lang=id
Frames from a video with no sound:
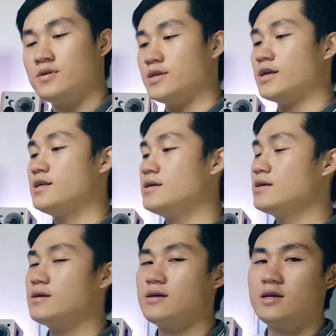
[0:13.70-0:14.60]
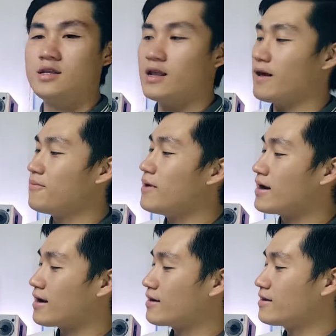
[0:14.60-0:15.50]
jadi inilah
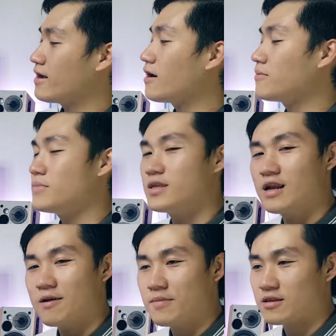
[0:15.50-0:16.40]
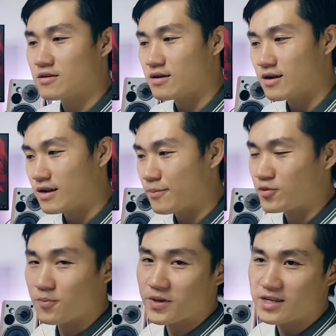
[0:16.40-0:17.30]
barang yang menyelamatkan
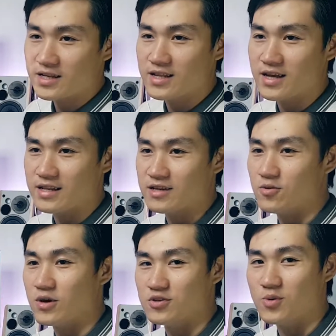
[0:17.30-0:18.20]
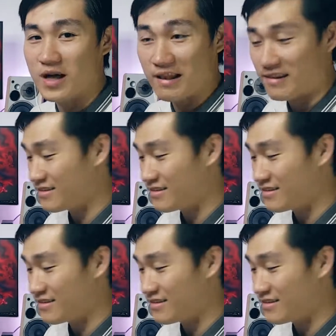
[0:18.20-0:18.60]
laptop ini dari gua jual